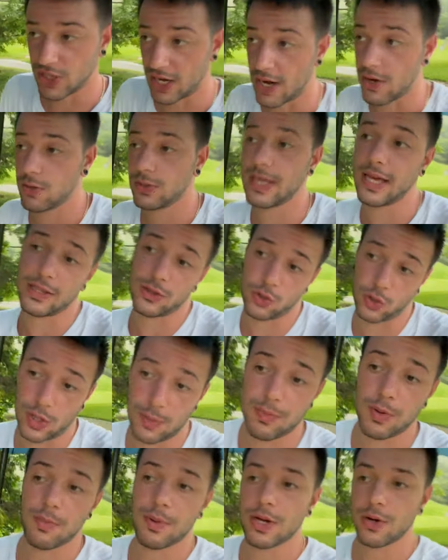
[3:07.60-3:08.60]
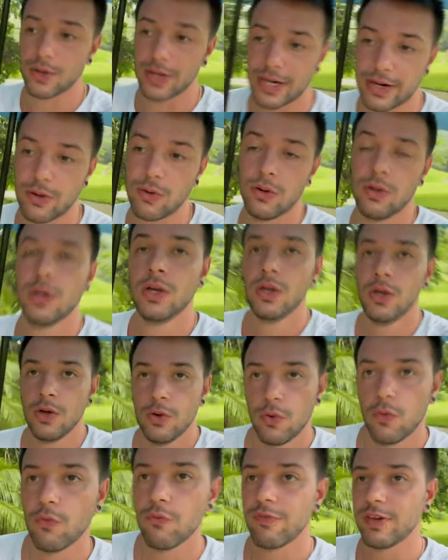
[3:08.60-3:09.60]
l'hanno detto che più o meno erano
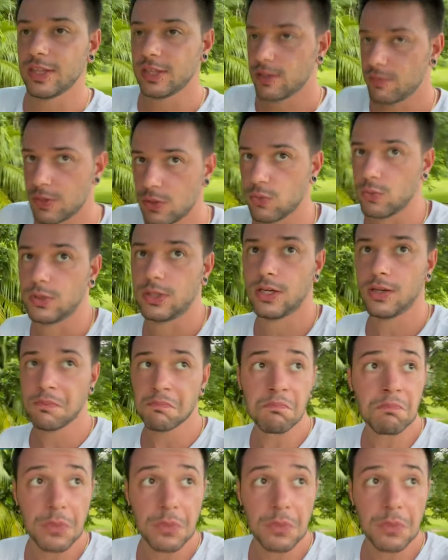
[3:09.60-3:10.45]
un 20 minuti.